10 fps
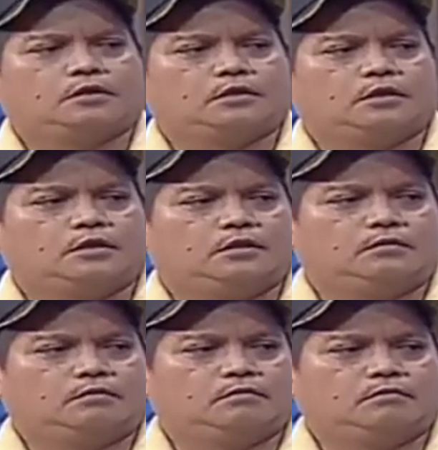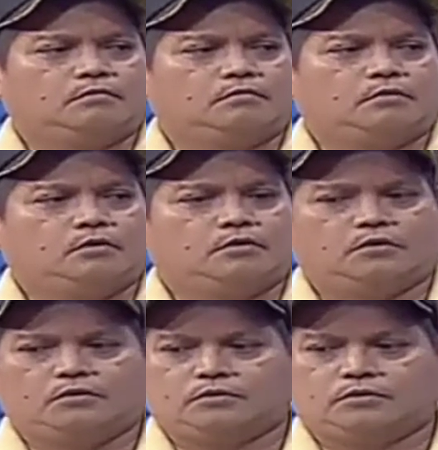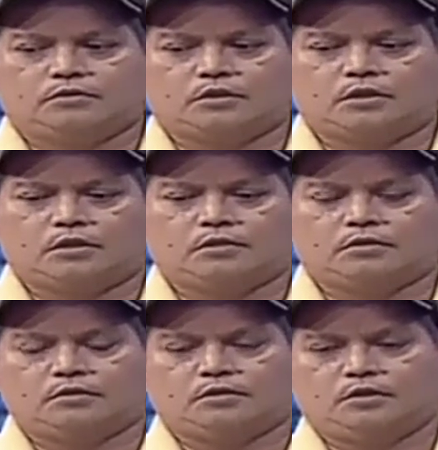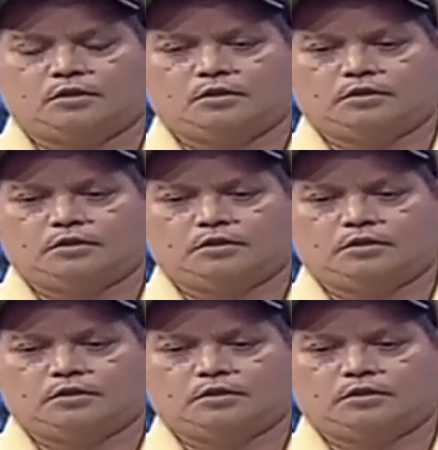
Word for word: Karena uh, setelah